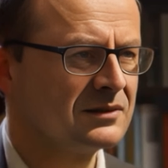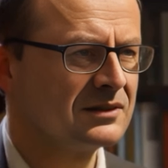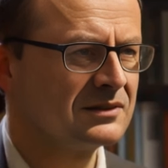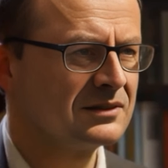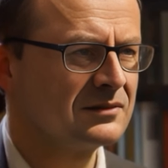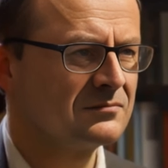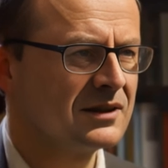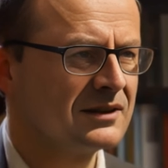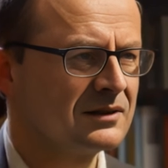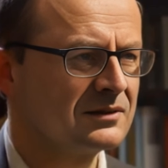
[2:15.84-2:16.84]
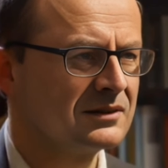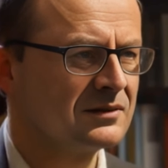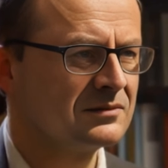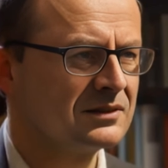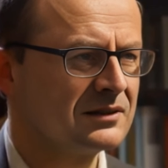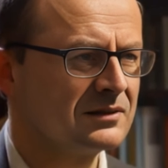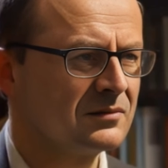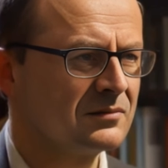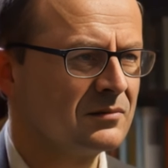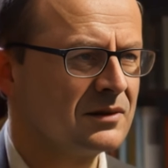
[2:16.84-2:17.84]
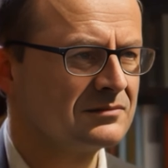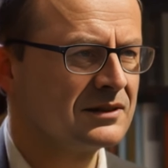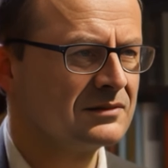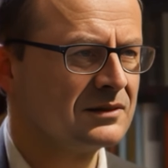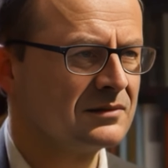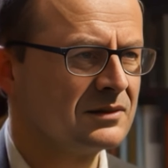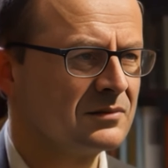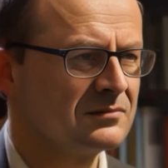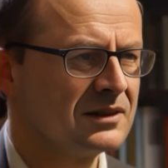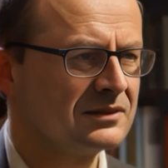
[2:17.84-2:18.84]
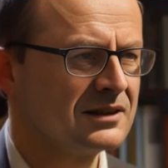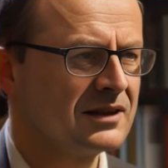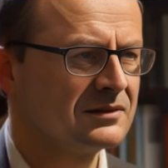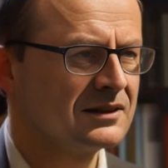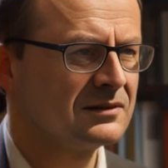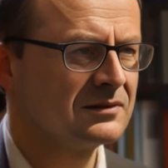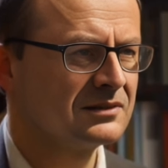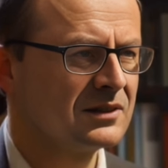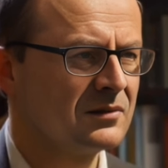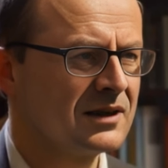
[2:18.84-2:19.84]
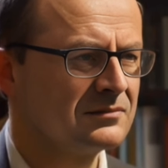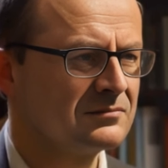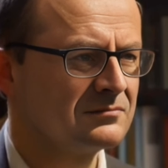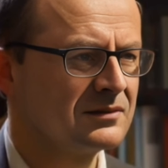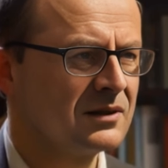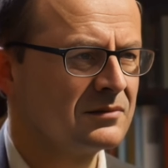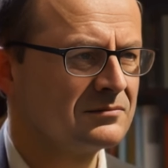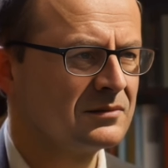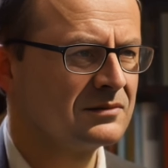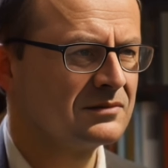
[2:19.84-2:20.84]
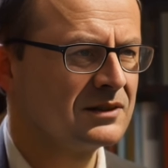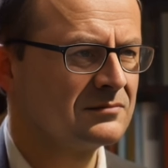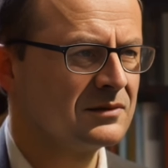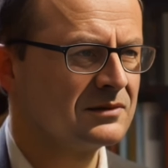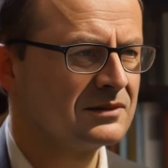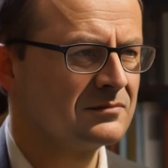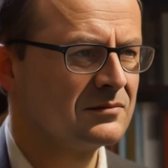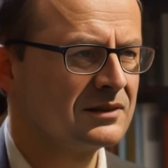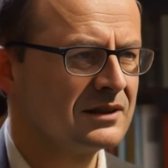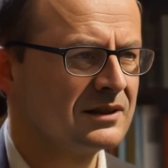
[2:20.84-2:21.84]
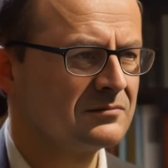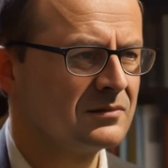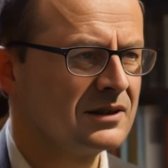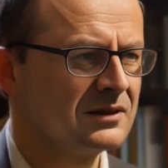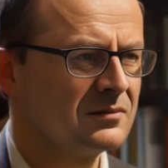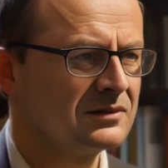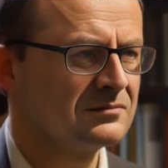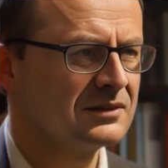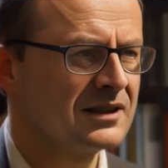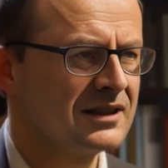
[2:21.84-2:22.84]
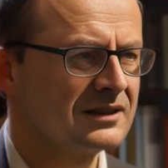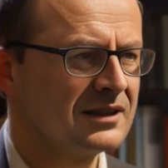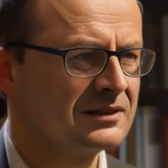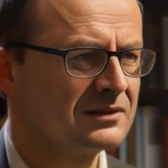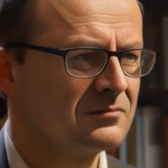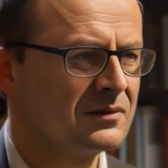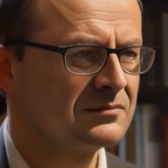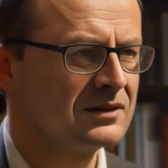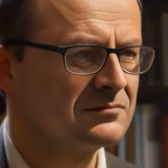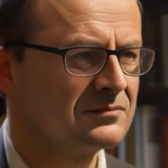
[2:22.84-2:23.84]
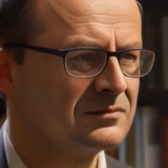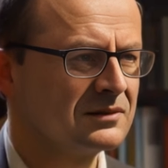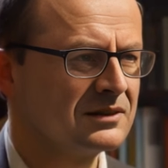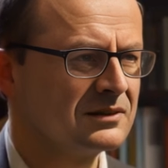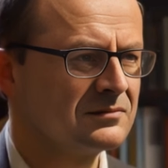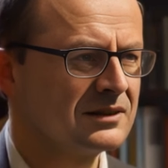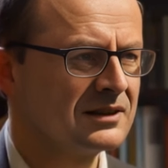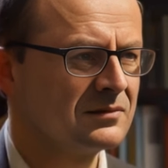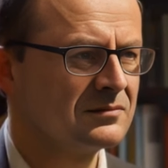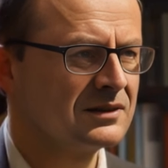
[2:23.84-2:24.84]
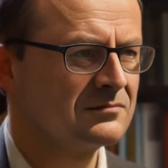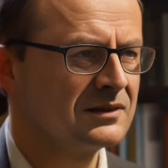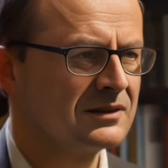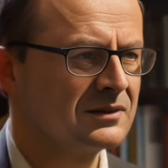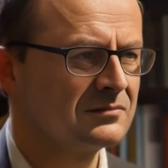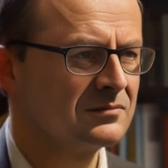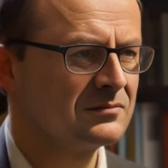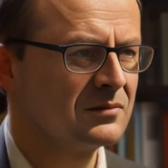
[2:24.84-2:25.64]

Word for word: Faktycznie po latach wiemy, że układ trawienny korwaksa działa na odwrót, czyli proces pobierania pokarmu i wydalania jest dokładnie przeciwny kierunkiem niż u